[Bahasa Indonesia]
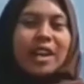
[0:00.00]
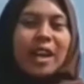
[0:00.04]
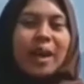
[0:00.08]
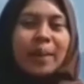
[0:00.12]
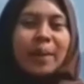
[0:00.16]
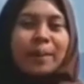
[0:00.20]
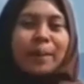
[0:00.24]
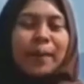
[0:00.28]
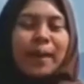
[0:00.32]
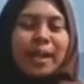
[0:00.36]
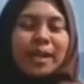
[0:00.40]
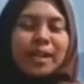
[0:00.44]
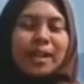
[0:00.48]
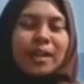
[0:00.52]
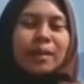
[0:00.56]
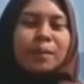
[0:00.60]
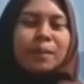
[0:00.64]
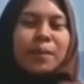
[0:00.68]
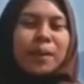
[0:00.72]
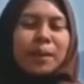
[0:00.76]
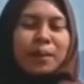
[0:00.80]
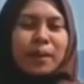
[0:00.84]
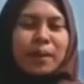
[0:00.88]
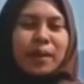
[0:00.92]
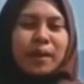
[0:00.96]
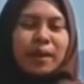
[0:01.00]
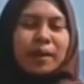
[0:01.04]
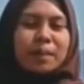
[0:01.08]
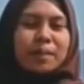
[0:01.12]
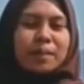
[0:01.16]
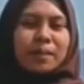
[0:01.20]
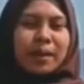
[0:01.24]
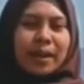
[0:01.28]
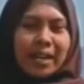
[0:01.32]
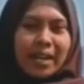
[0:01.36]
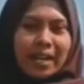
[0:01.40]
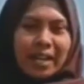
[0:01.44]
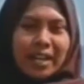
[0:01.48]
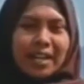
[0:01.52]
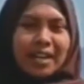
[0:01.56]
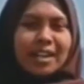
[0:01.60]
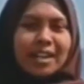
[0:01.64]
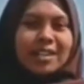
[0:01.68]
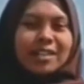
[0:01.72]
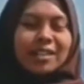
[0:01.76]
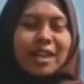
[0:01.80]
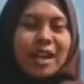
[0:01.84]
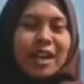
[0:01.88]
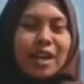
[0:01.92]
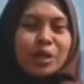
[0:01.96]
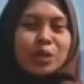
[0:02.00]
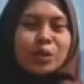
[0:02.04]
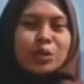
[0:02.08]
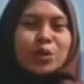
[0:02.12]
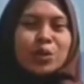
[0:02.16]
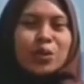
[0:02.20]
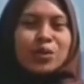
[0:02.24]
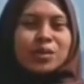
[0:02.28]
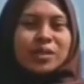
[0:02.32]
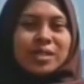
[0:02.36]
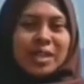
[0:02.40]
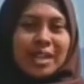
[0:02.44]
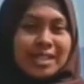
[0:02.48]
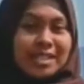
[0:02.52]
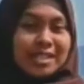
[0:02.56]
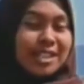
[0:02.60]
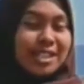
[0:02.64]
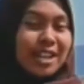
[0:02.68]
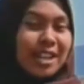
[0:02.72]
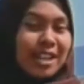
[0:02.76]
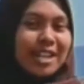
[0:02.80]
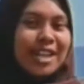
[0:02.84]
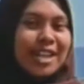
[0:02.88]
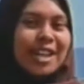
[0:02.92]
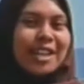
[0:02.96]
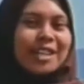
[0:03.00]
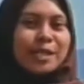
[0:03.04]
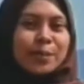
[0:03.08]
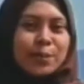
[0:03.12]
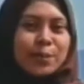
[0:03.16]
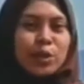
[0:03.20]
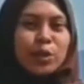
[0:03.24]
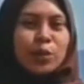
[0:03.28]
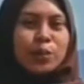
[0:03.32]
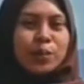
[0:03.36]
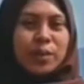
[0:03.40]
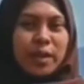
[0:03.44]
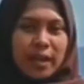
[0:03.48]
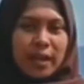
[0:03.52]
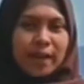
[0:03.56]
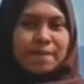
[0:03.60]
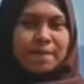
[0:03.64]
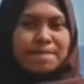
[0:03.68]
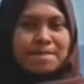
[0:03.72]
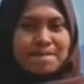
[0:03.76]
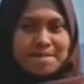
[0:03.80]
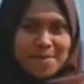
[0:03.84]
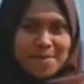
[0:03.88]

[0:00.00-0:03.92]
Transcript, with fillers: dapat lebih berkembang dan sukses dari yang sebelumnya.